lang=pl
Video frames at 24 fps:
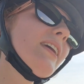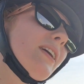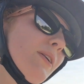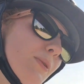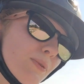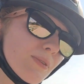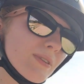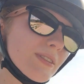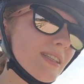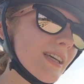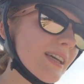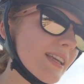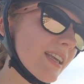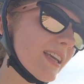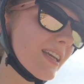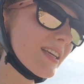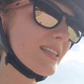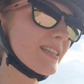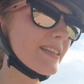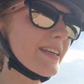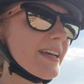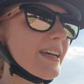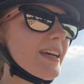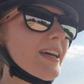chłodzenie
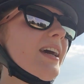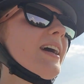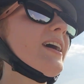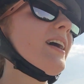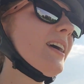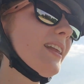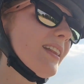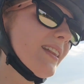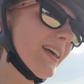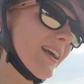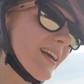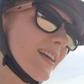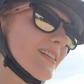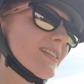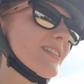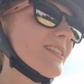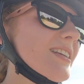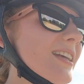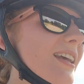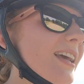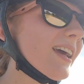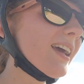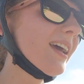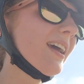się,
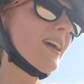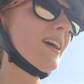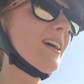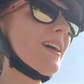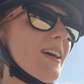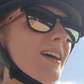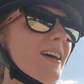także